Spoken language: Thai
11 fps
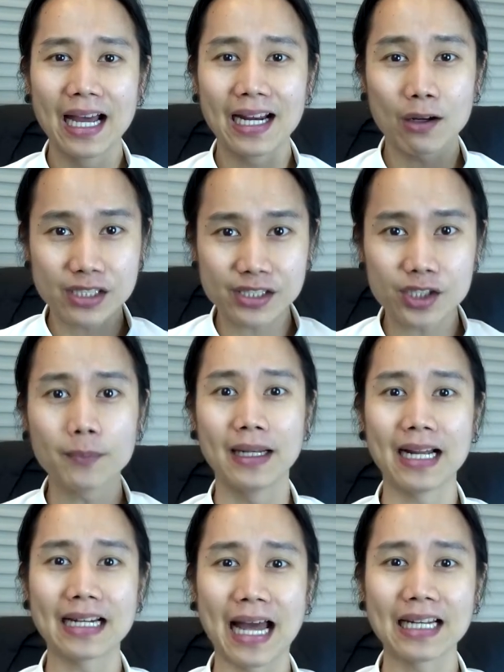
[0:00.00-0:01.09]
เราชื่นชอบใน
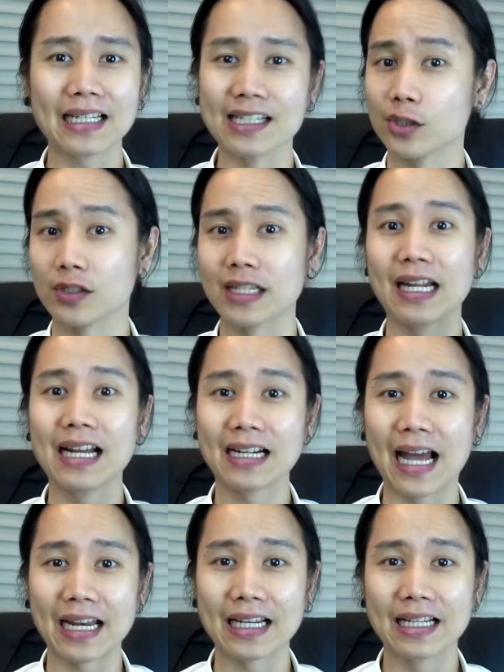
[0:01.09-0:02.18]
เรื่องนั้นหรือสนใจในเรื่อง
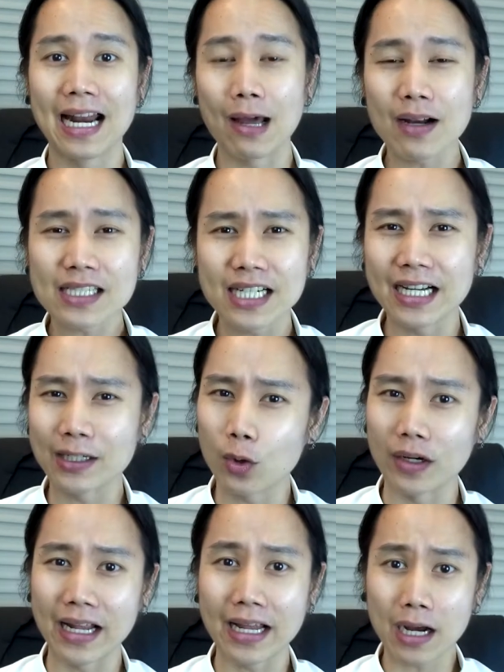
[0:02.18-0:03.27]
นั้น แล้วก็เชิญค
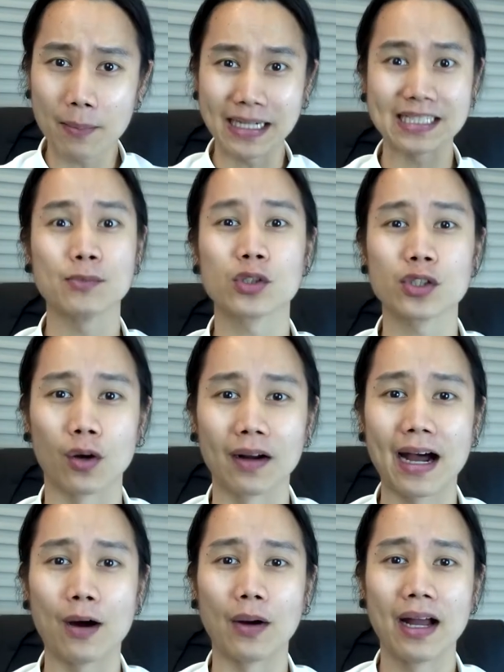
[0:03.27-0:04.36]
นให้เข้ามาในสโมสรของ
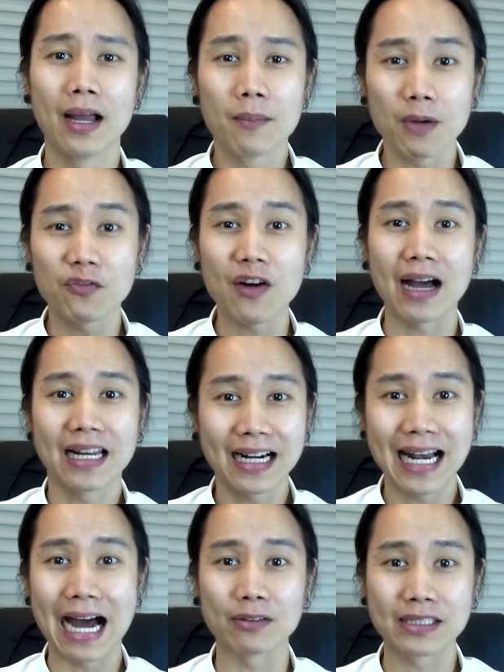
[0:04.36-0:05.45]
เราอะมาฟังเรื่อง
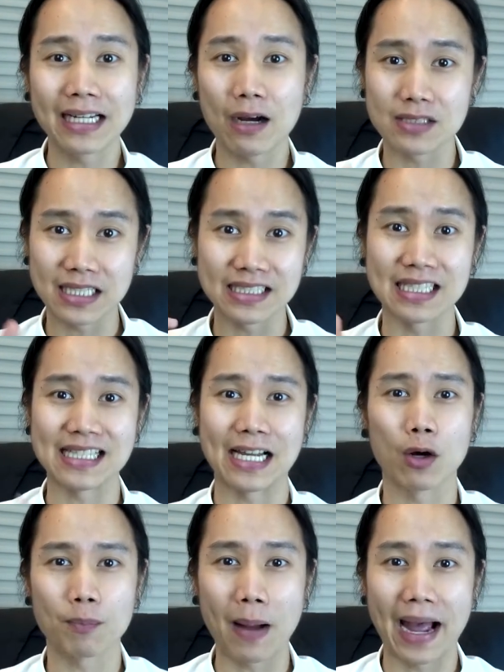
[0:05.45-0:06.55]
ราวที่เราจะสื่อสาร
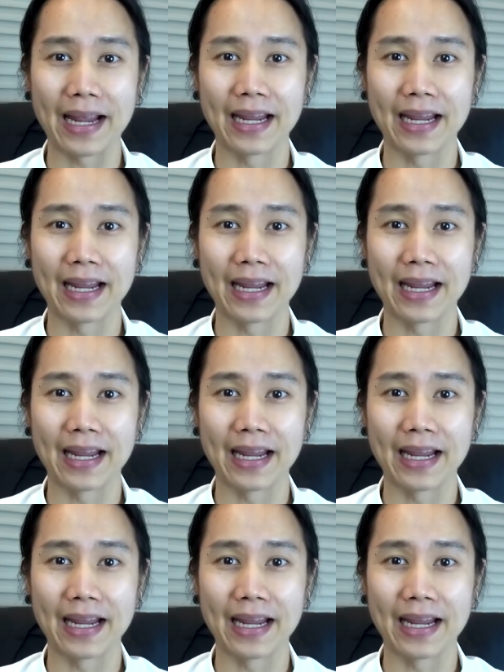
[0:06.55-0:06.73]
ออกไป